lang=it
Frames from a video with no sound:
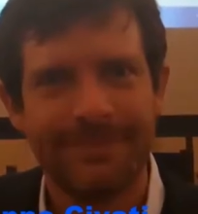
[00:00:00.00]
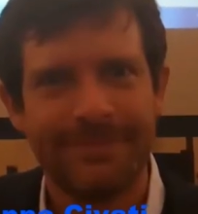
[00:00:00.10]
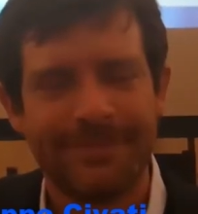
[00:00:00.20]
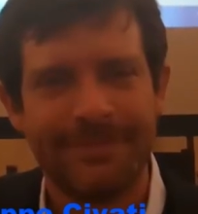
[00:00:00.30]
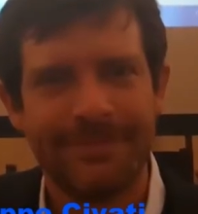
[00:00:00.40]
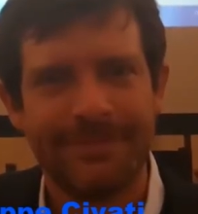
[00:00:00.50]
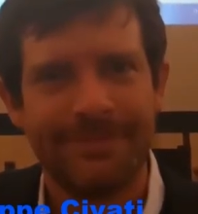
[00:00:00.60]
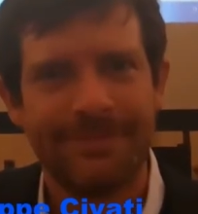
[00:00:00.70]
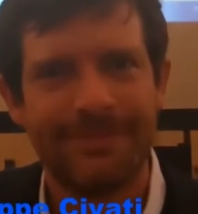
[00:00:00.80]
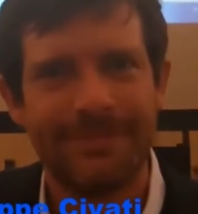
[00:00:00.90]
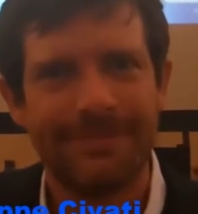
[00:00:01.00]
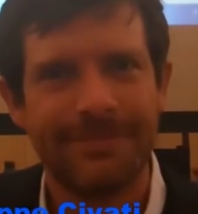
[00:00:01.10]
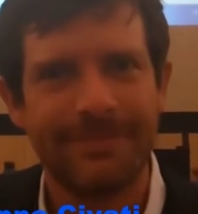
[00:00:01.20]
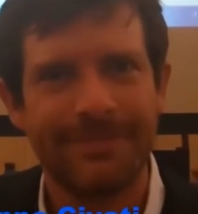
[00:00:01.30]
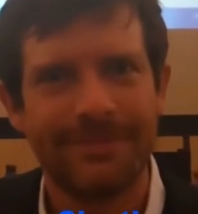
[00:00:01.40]
Onorevole
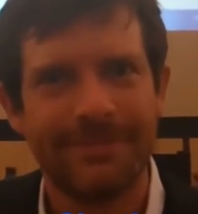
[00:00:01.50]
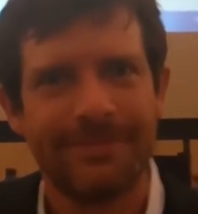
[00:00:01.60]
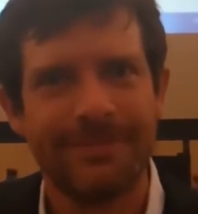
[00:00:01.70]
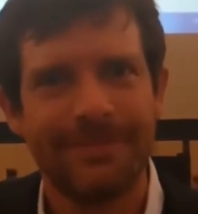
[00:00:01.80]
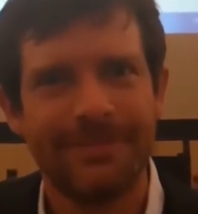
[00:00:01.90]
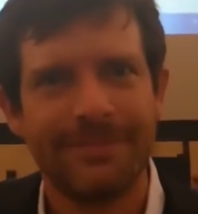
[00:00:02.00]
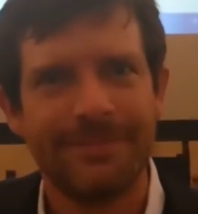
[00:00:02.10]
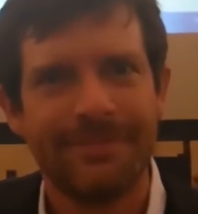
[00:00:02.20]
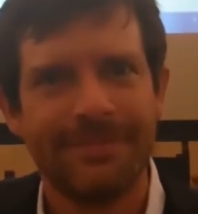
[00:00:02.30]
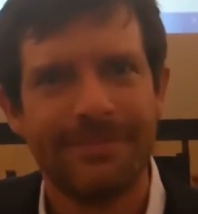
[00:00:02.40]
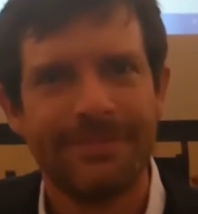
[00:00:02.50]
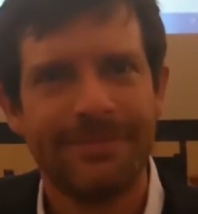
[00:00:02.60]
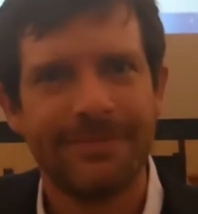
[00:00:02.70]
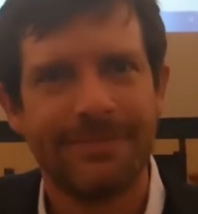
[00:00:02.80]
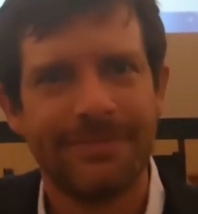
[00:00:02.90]
Giuseppe Civati,
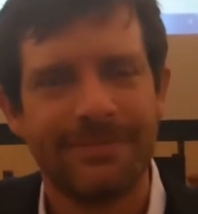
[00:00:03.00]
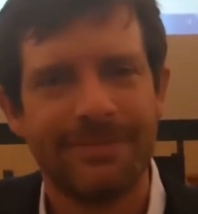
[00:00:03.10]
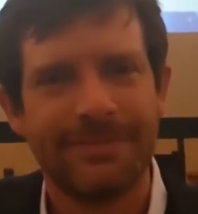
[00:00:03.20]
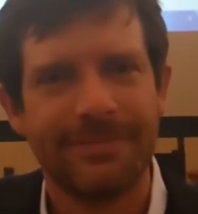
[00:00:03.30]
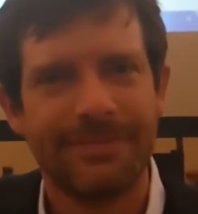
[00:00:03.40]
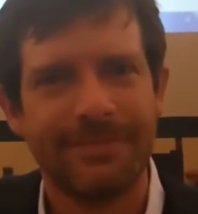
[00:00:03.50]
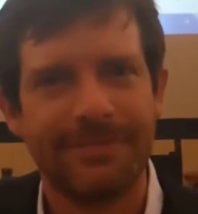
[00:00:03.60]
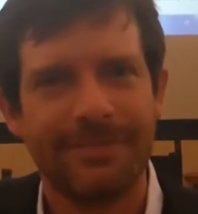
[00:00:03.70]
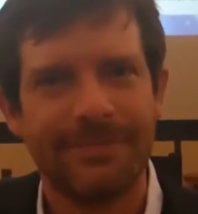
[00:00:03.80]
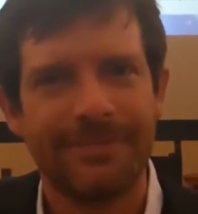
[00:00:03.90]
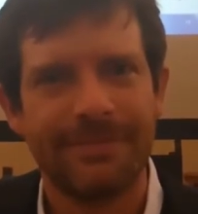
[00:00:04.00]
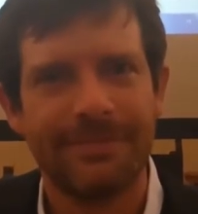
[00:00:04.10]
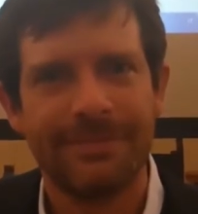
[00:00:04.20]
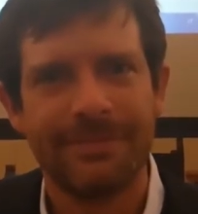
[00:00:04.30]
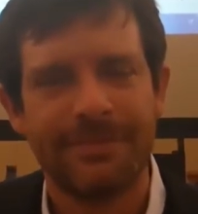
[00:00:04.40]
possibile. Perché
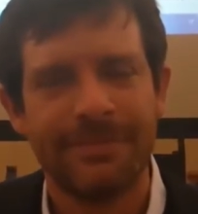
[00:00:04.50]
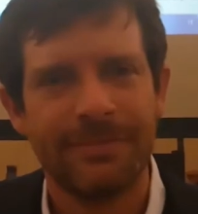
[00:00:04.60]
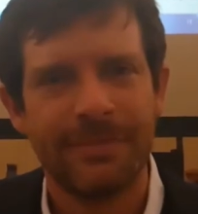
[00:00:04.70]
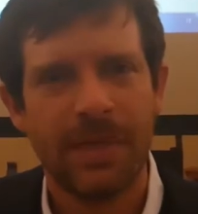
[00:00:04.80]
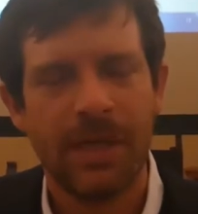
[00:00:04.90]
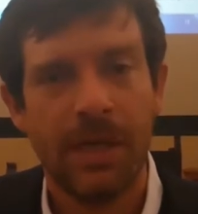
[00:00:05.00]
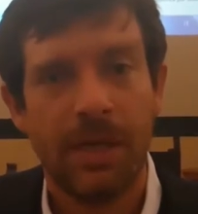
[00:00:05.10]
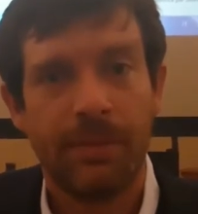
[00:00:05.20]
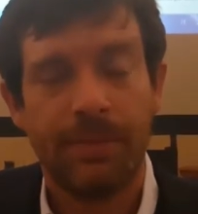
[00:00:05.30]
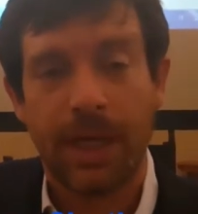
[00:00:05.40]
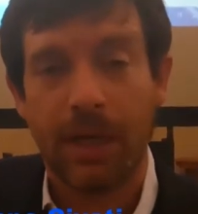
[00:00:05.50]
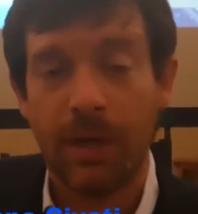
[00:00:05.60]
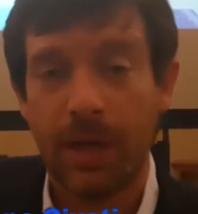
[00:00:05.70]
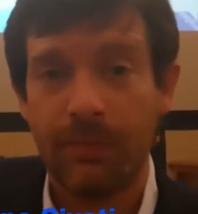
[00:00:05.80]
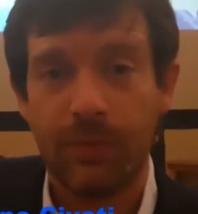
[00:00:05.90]
no? Perché è
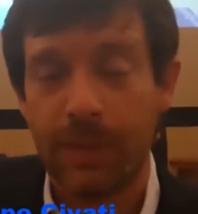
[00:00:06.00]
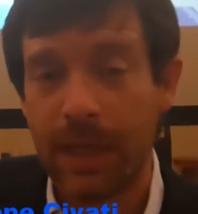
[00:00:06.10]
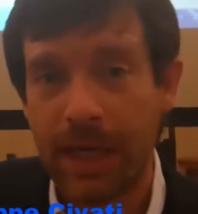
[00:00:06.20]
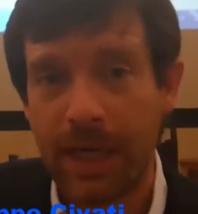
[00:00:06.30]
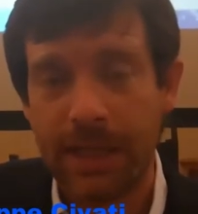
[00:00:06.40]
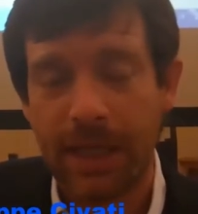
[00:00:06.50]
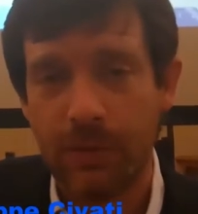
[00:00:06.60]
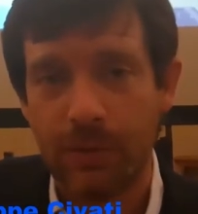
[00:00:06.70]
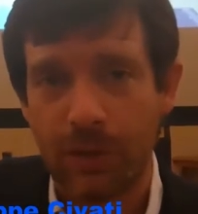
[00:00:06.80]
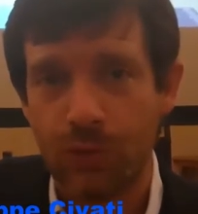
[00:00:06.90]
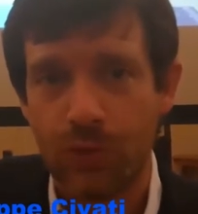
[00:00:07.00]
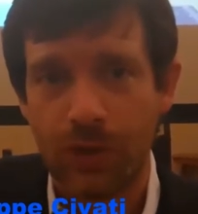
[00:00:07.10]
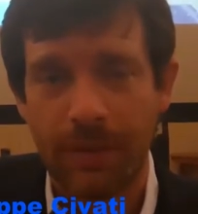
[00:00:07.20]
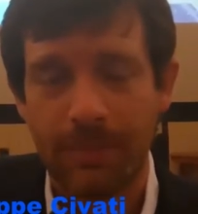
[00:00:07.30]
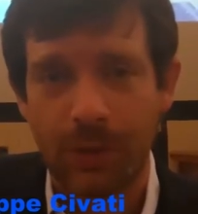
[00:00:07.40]
una riforma che in realtà non raggiunge
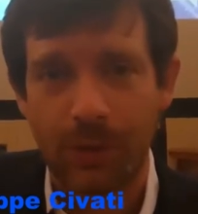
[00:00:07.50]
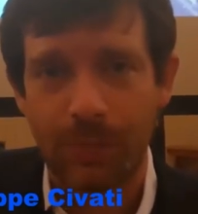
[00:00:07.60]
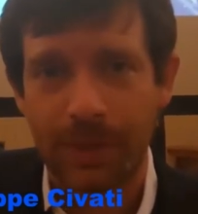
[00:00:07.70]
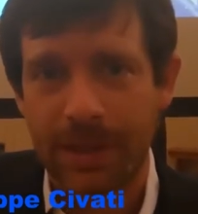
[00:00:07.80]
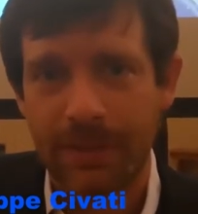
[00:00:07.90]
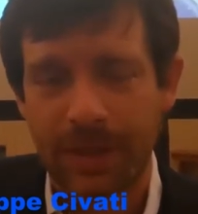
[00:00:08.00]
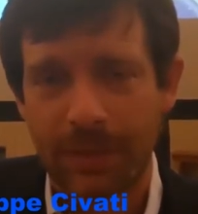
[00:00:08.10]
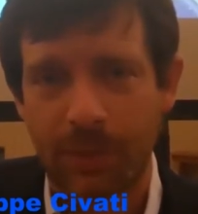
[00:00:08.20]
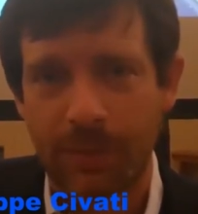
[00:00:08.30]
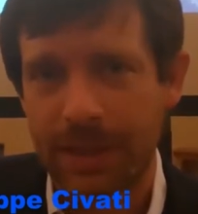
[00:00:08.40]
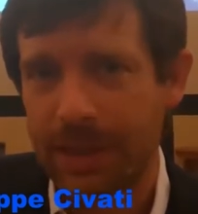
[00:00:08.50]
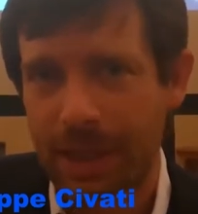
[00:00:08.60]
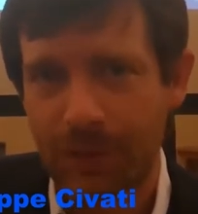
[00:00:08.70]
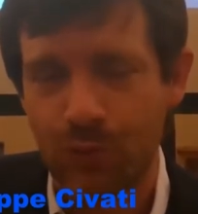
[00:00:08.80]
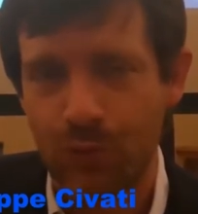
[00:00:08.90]
nemmeno gli obiettivi che promette di
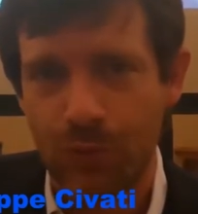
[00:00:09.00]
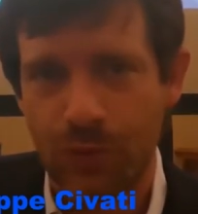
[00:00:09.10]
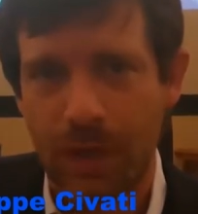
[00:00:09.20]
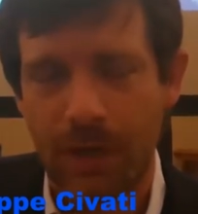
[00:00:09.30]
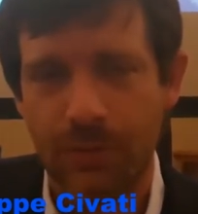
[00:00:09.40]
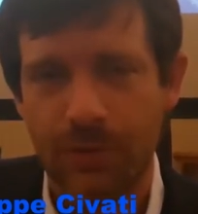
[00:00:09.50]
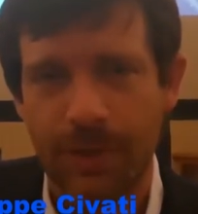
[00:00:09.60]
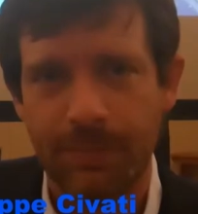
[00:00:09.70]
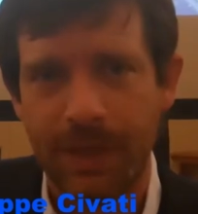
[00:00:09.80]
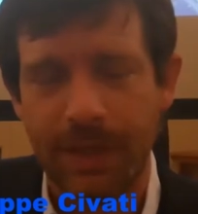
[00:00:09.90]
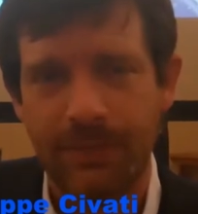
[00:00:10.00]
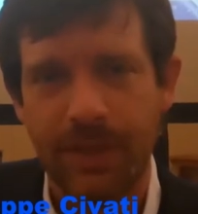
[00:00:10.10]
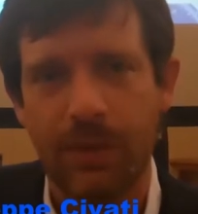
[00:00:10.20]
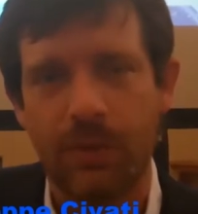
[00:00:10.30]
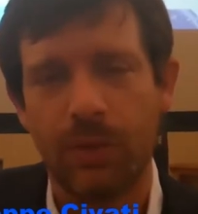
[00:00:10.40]
raggiungere, non
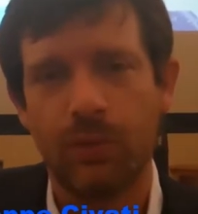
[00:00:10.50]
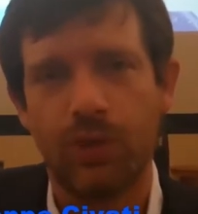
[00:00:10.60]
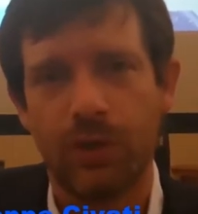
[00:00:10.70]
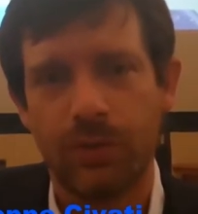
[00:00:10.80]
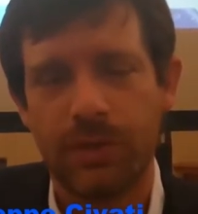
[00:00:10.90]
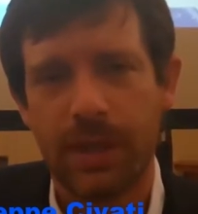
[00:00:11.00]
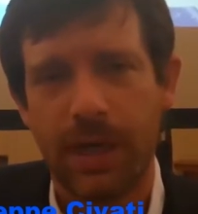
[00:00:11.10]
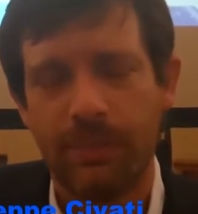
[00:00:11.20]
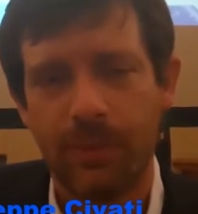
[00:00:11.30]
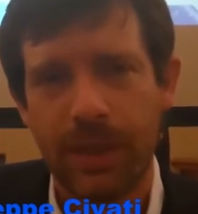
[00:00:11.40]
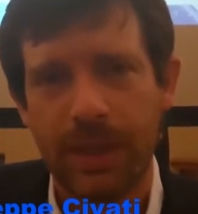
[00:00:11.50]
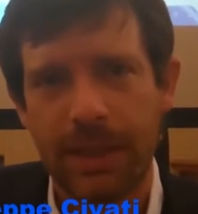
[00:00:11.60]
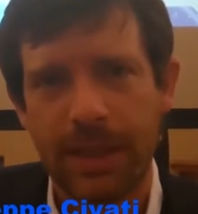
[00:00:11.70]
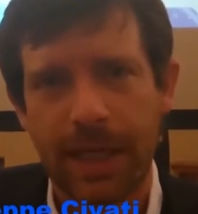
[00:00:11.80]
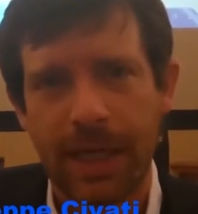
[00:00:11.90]
semplifica, non riduce i costi della
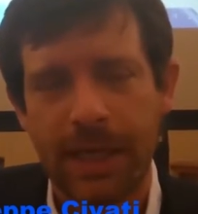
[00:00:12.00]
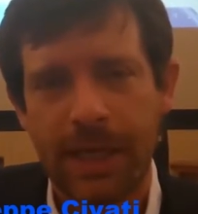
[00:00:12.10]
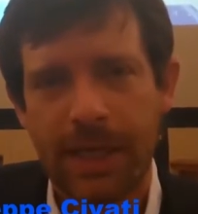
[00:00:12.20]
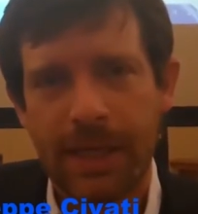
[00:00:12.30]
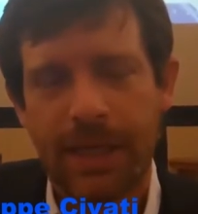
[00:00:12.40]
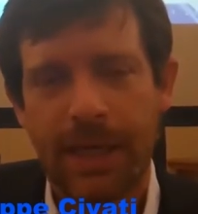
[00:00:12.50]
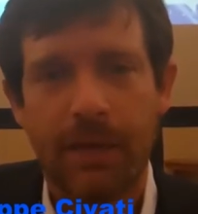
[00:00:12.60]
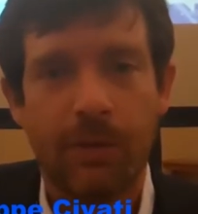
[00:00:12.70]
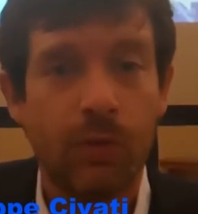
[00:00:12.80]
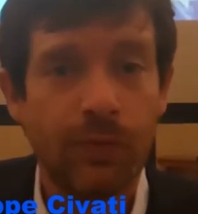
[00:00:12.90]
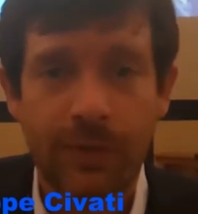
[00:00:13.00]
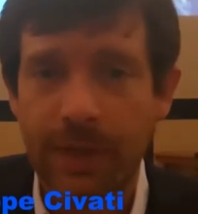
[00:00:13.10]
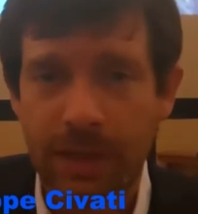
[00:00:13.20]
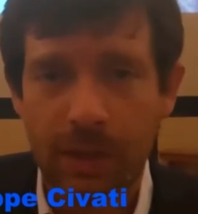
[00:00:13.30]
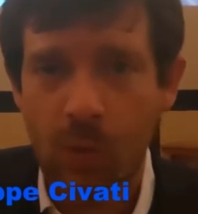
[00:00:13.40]
politica, crea
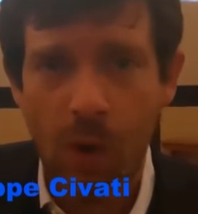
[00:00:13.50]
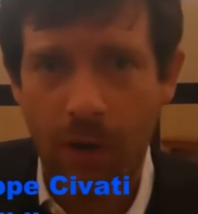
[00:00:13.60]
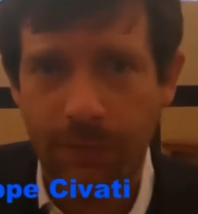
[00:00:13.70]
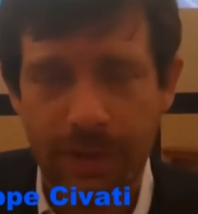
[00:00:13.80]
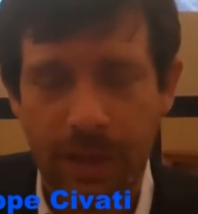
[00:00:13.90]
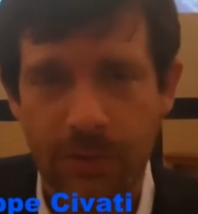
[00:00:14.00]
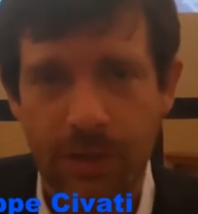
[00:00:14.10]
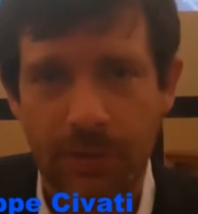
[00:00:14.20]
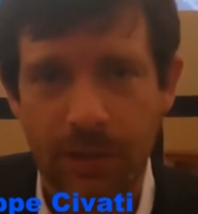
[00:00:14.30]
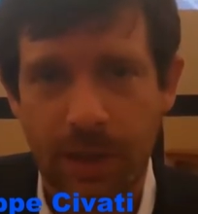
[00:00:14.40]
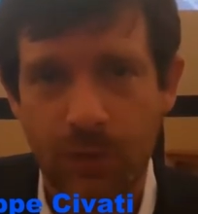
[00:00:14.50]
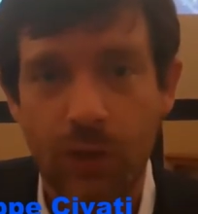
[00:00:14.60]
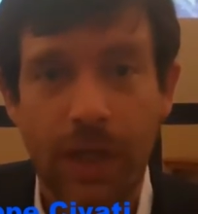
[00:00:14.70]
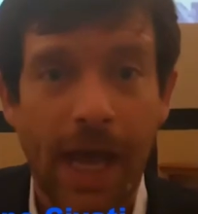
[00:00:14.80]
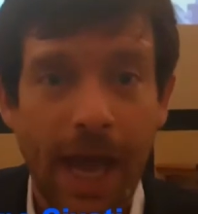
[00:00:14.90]
conflitti nuovi tra lo Stato e le
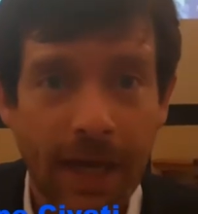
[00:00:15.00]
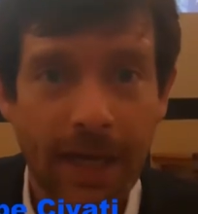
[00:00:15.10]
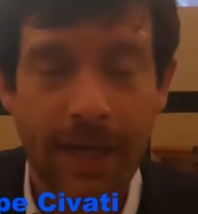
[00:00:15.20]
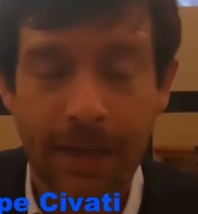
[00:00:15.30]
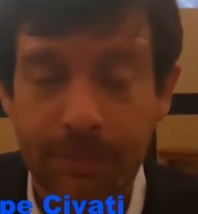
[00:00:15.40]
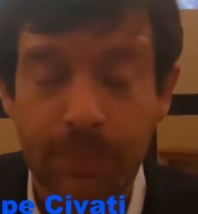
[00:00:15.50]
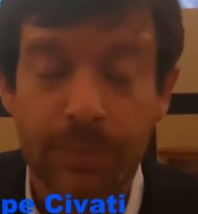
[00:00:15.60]
regioni e anche